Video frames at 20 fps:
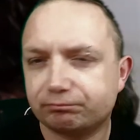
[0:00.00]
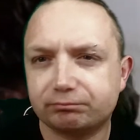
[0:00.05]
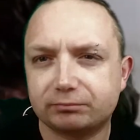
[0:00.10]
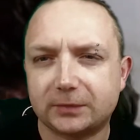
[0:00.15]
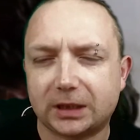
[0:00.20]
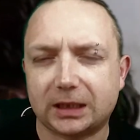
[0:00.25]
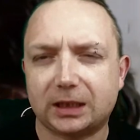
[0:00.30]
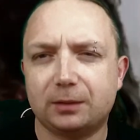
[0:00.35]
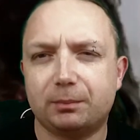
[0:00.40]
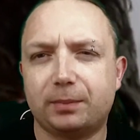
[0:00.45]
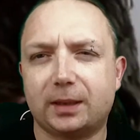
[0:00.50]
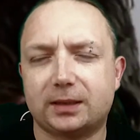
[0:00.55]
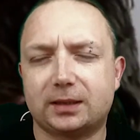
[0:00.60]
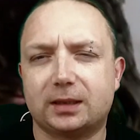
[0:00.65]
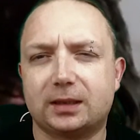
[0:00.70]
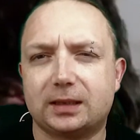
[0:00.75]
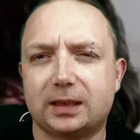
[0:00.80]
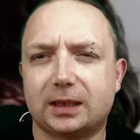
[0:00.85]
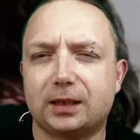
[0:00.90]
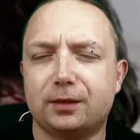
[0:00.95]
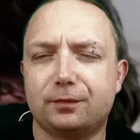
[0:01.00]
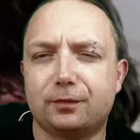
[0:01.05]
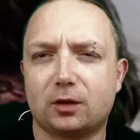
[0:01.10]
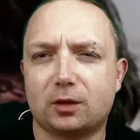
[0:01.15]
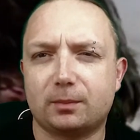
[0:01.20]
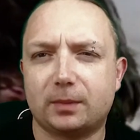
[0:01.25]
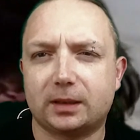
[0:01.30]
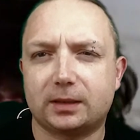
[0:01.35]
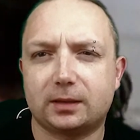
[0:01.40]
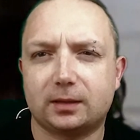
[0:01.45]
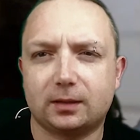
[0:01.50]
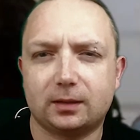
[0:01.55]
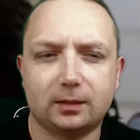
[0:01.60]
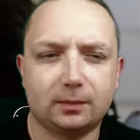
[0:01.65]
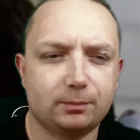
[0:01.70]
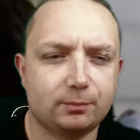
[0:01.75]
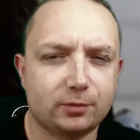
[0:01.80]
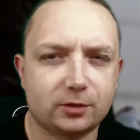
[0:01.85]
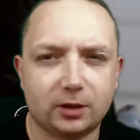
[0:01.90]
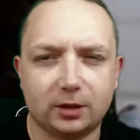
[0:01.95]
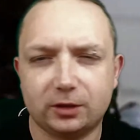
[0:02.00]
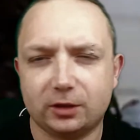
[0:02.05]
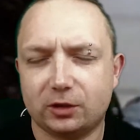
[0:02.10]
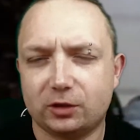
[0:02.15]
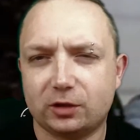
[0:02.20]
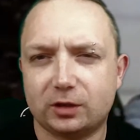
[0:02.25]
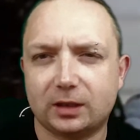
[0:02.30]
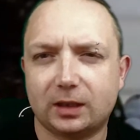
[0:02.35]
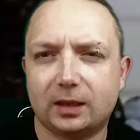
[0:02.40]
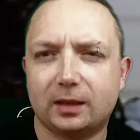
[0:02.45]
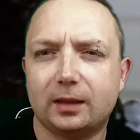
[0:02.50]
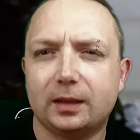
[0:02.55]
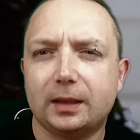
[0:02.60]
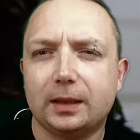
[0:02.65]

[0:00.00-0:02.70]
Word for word: taki patent, taki format y, przenieść na